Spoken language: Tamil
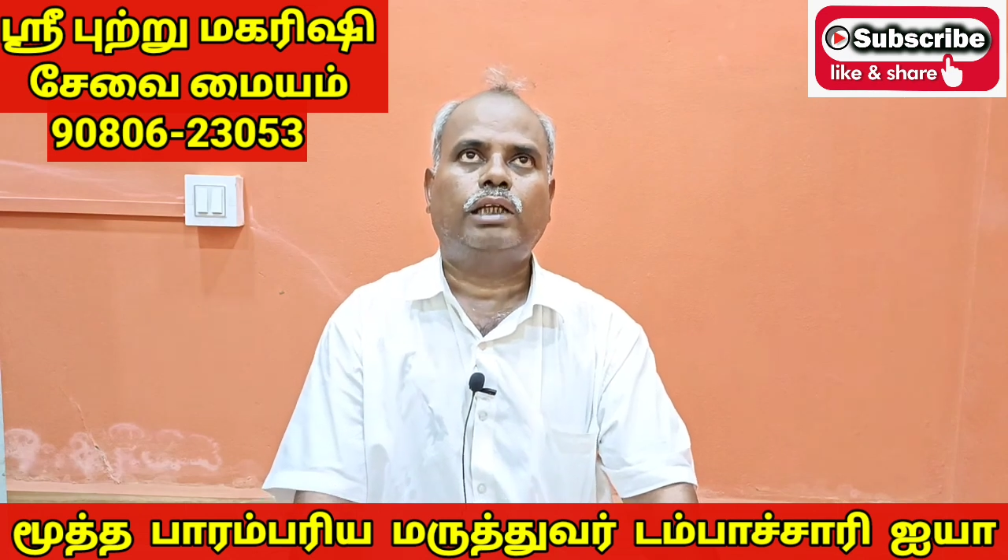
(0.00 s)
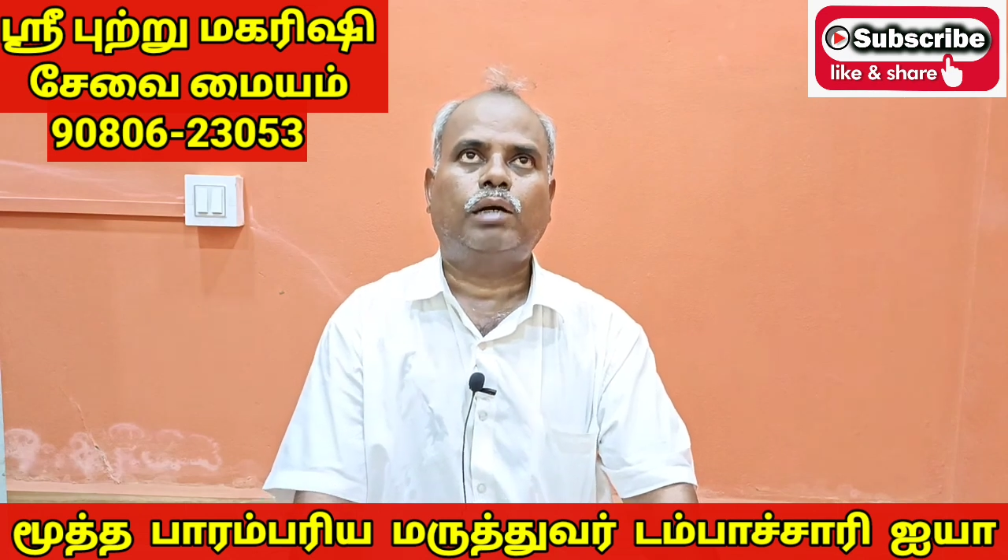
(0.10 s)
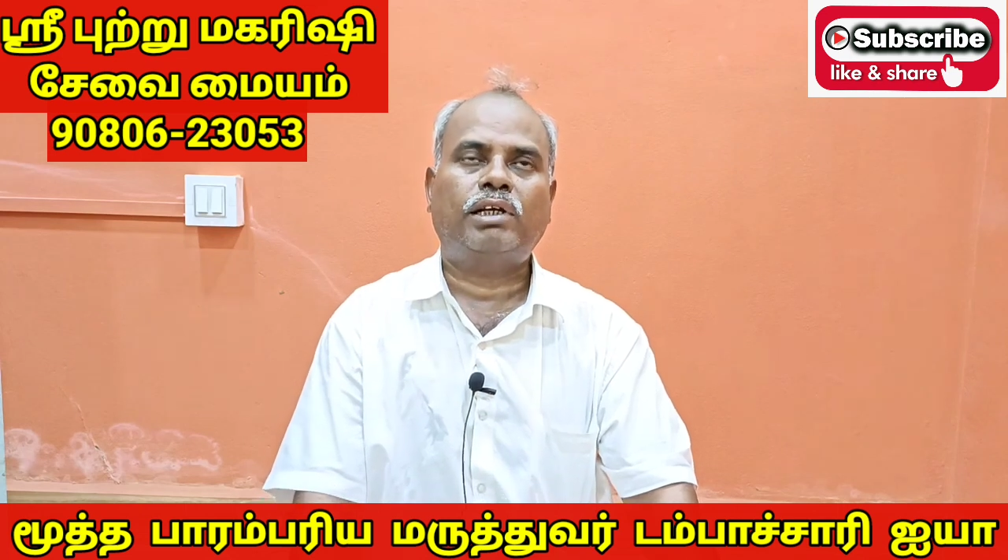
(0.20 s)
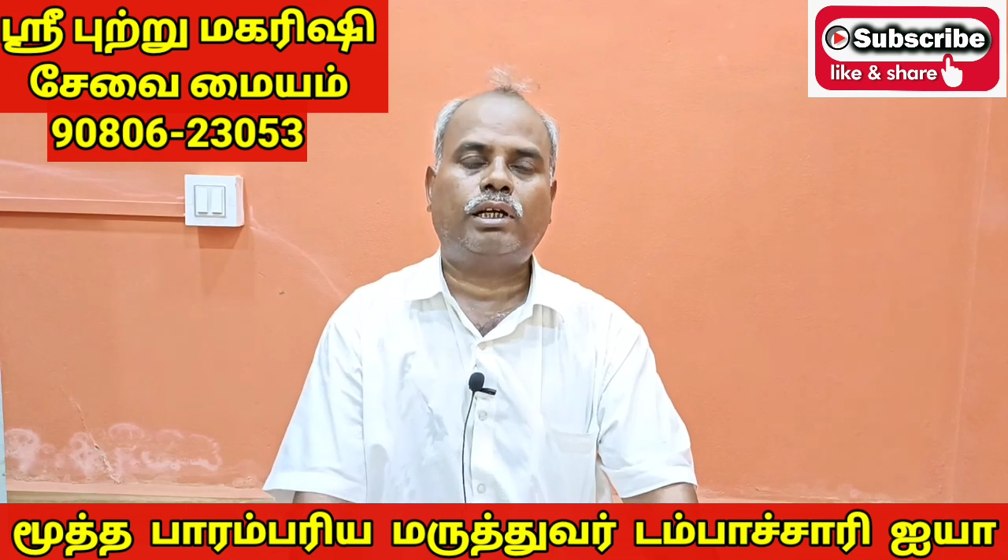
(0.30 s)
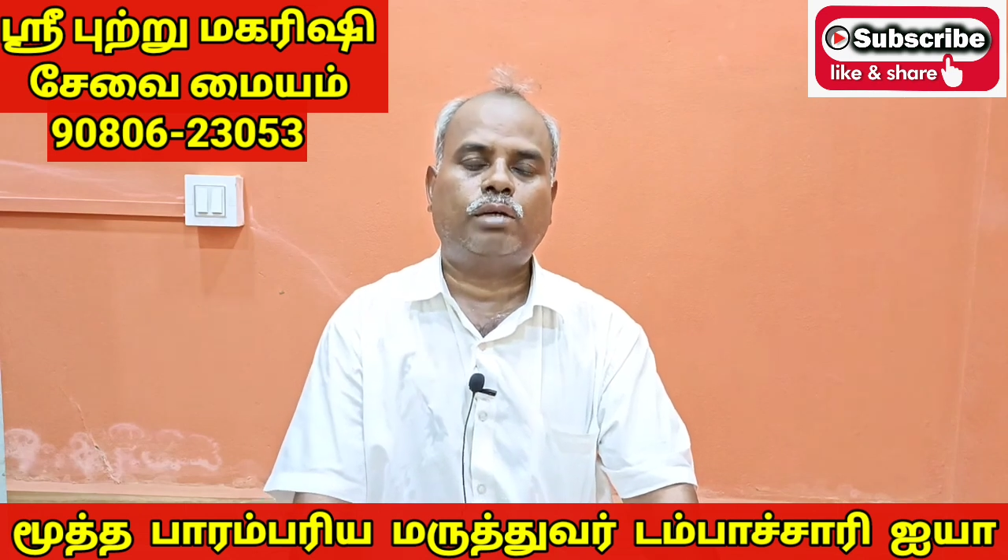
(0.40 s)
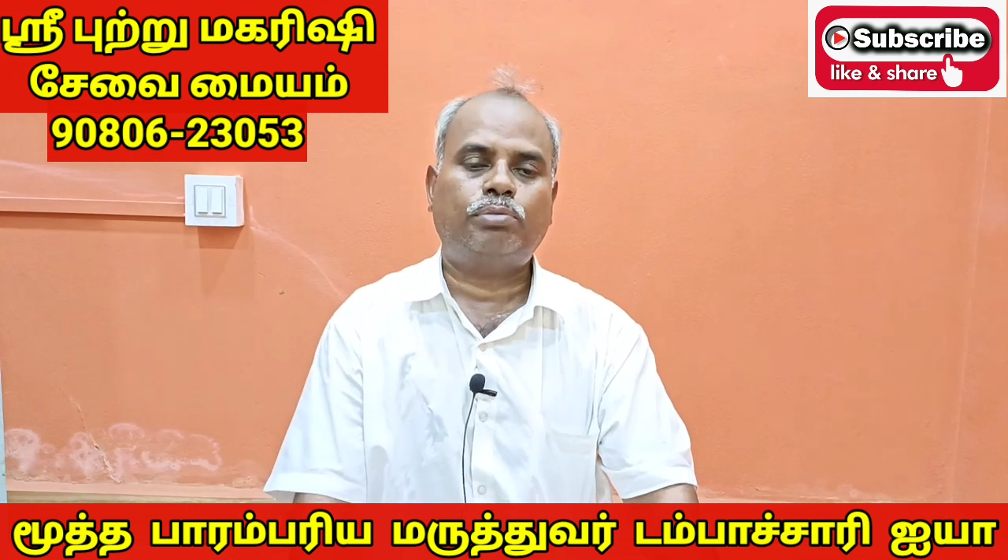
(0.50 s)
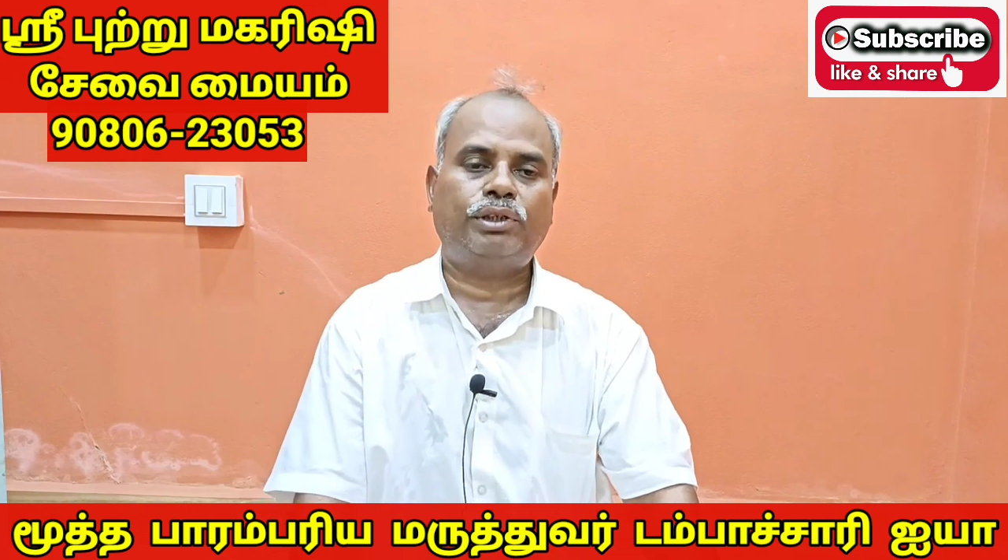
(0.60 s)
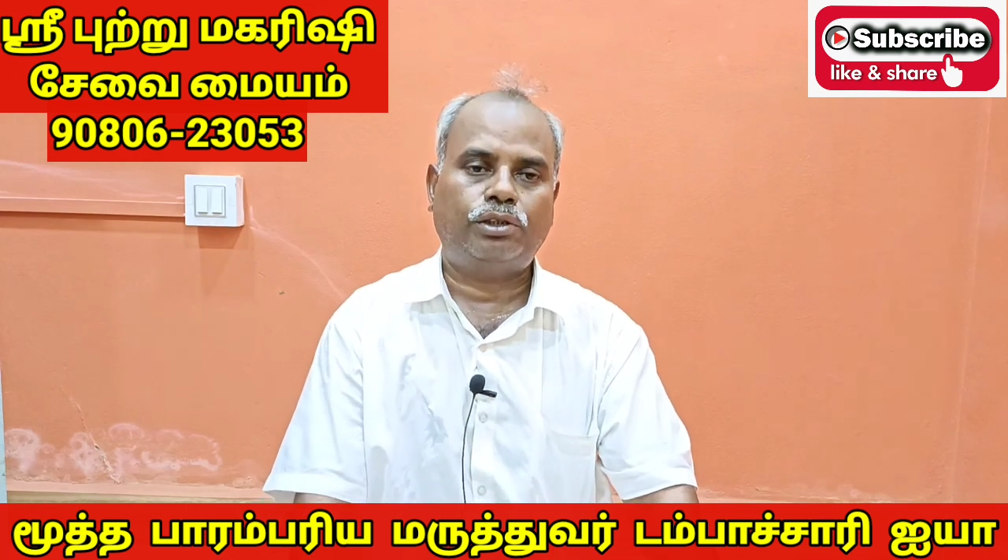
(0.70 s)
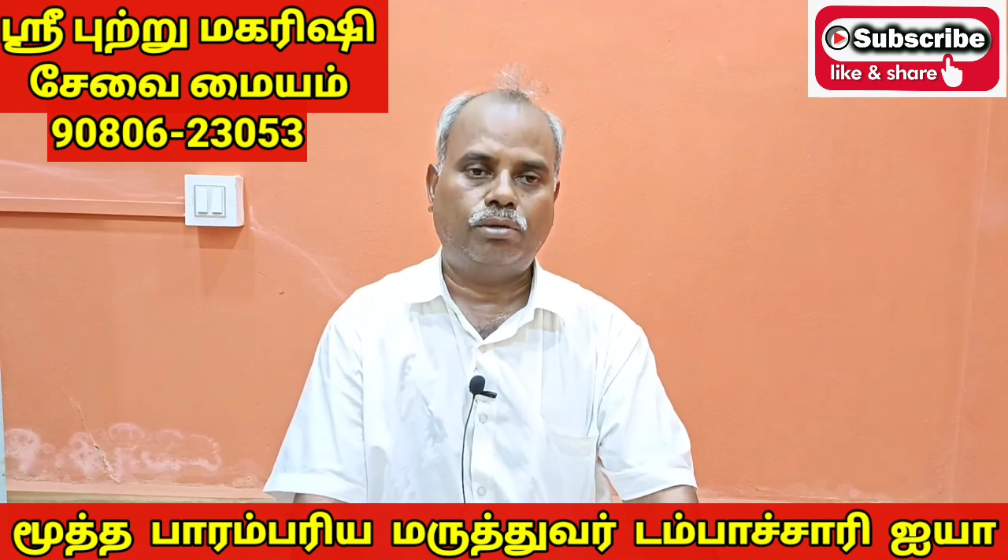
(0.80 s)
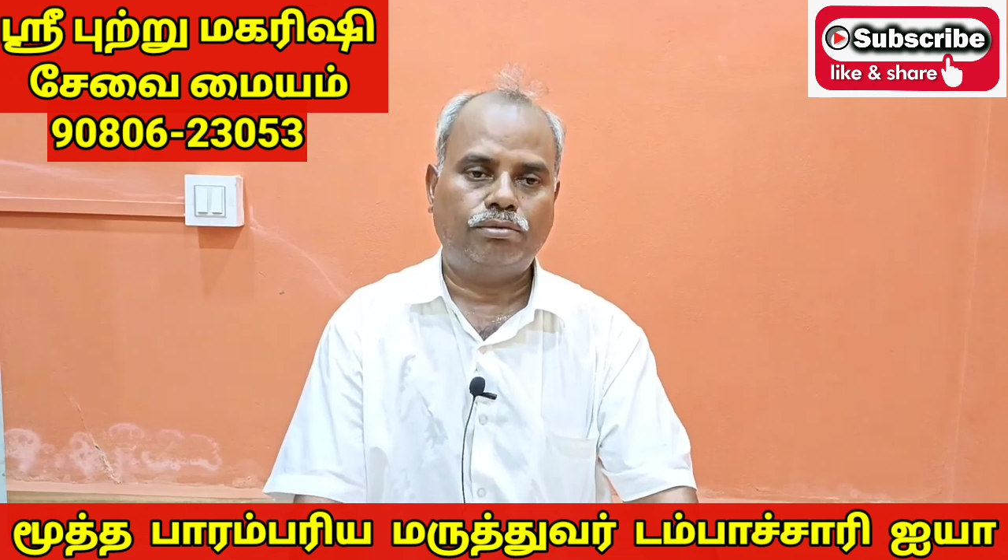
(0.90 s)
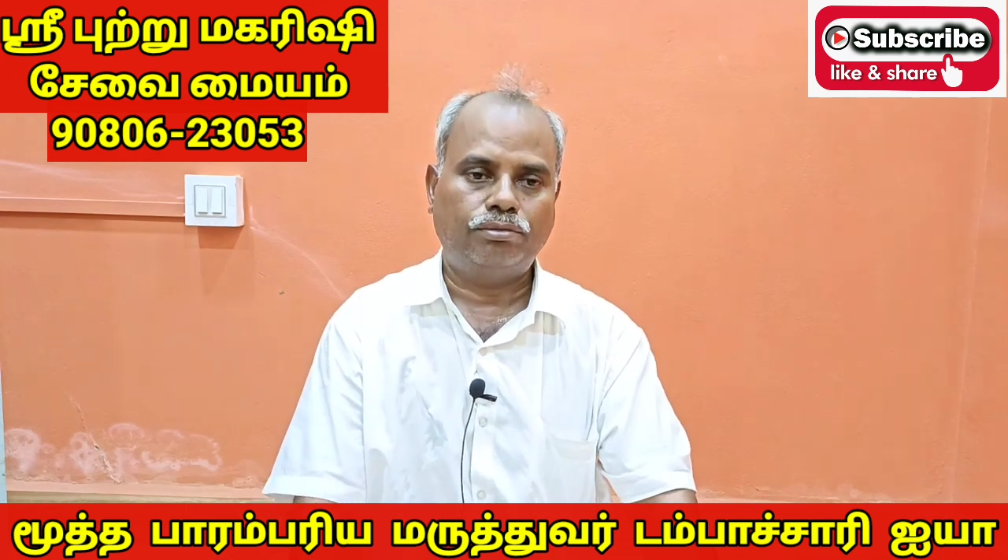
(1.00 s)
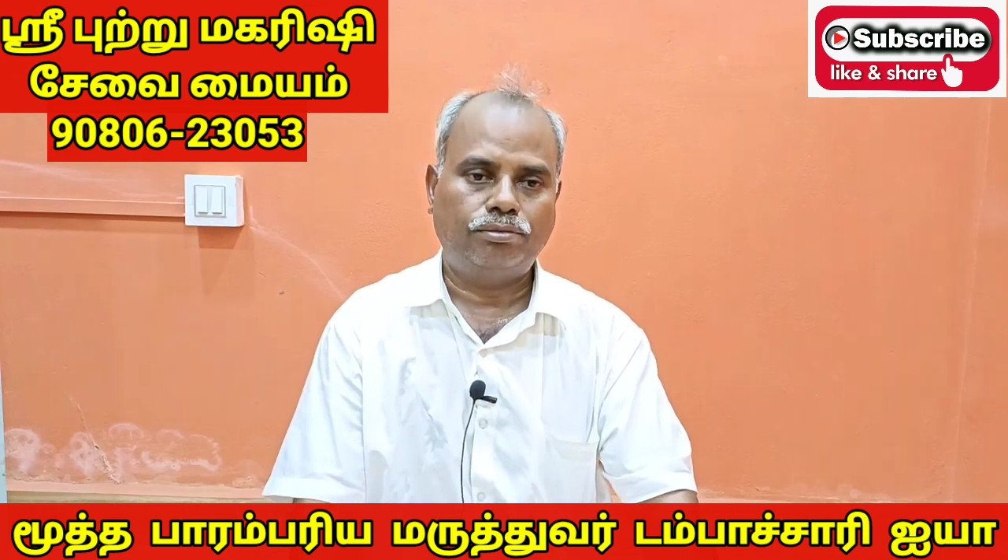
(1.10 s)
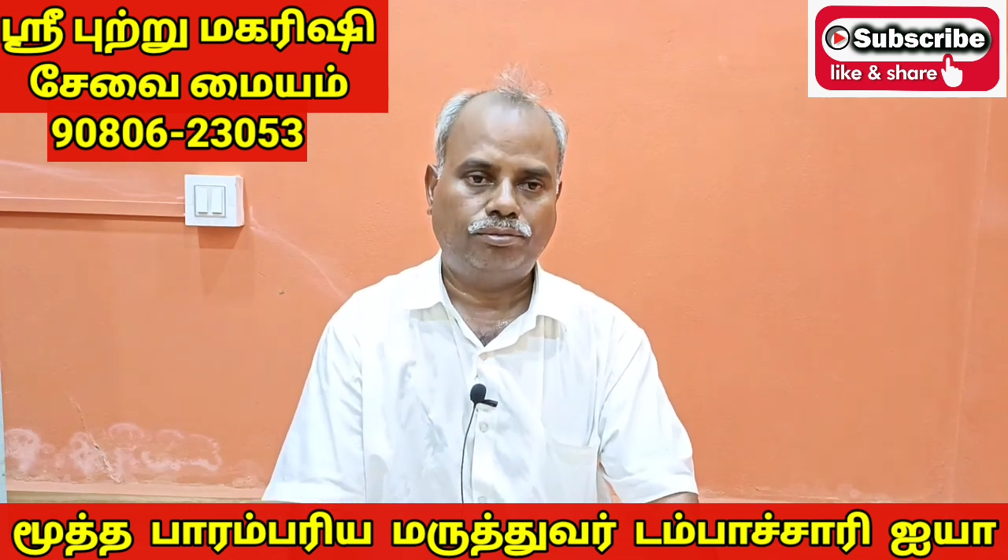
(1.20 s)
தமரக பித்தம்